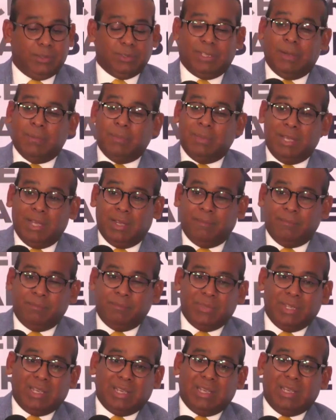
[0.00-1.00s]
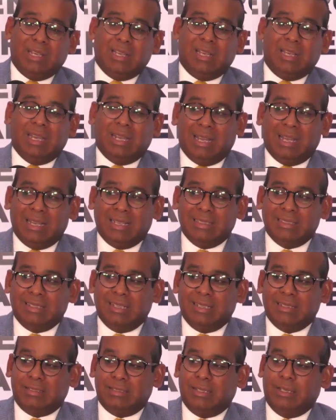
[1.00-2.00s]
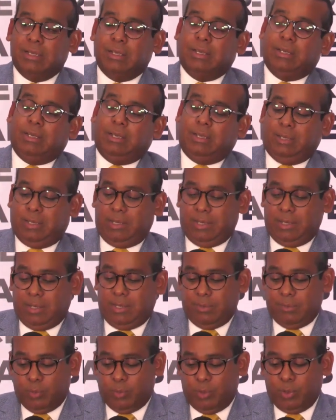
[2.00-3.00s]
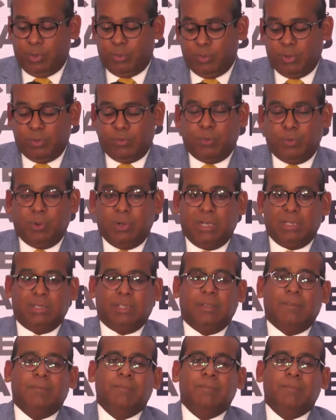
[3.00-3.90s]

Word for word: También grandes eh, y muy, muy fuertes